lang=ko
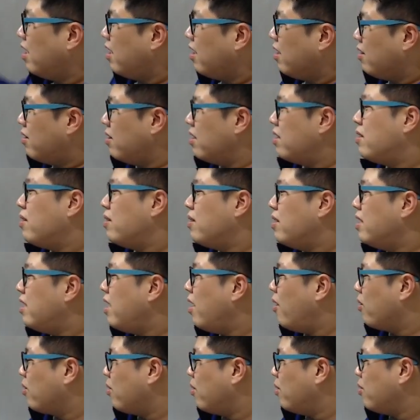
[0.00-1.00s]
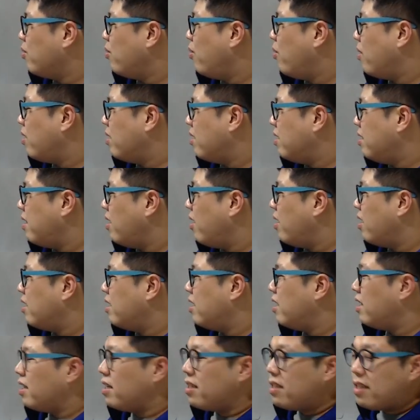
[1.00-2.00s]
그래서 이게 어떤 효, 이때
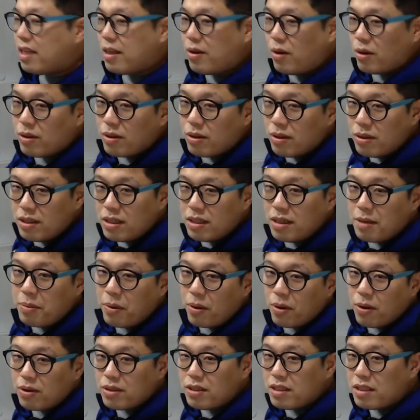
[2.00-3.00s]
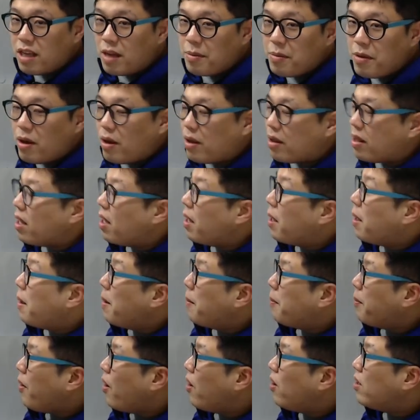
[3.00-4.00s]
이게 이제 어떤 일이 벌어지냐면
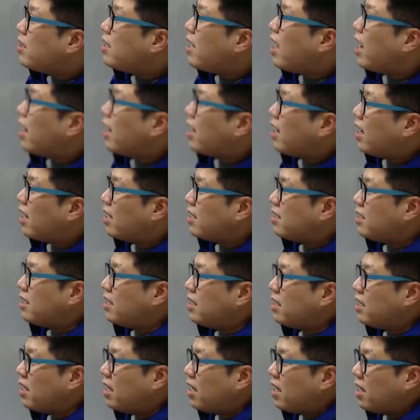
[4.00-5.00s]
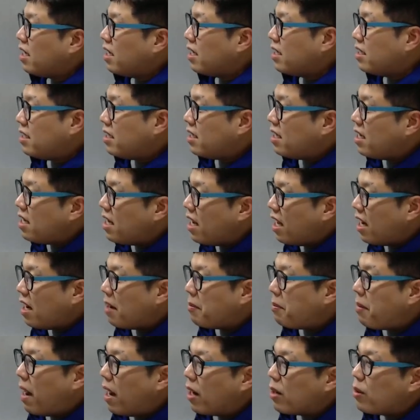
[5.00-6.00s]
평양까지 신라가
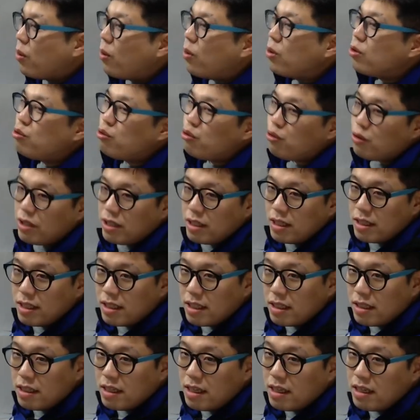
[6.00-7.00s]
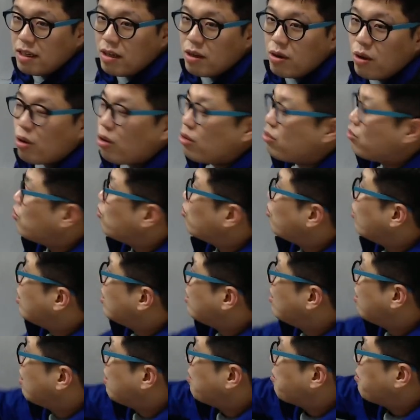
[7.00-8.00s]
바로 올 수 있는 길을 열어준 거예요, 이
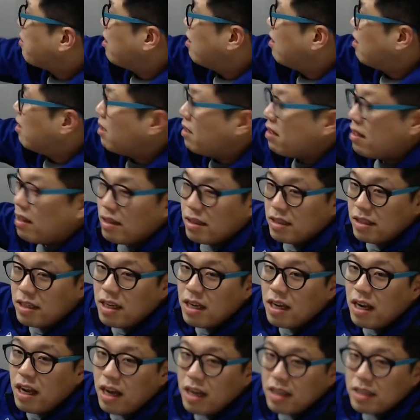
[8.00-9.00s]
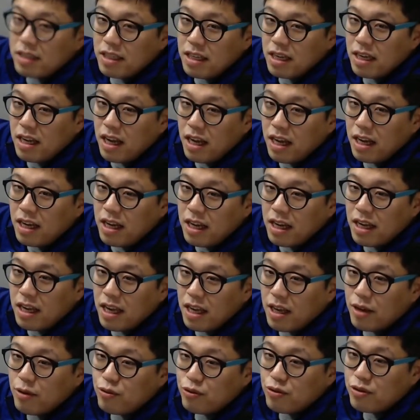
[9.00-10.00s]
사람이. 신라,
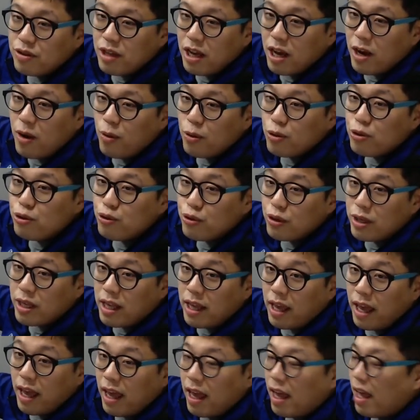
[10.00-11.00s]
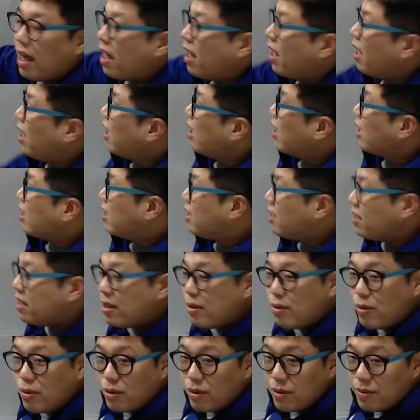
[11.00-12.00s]
신라의 군대가 올 수 있게.
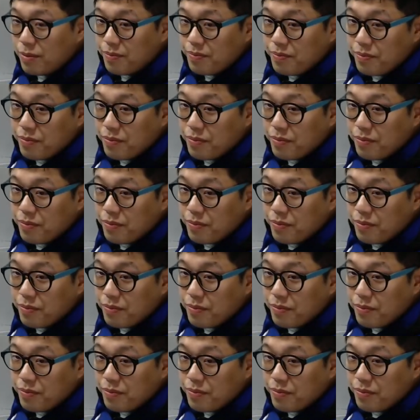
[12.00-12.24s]
그리고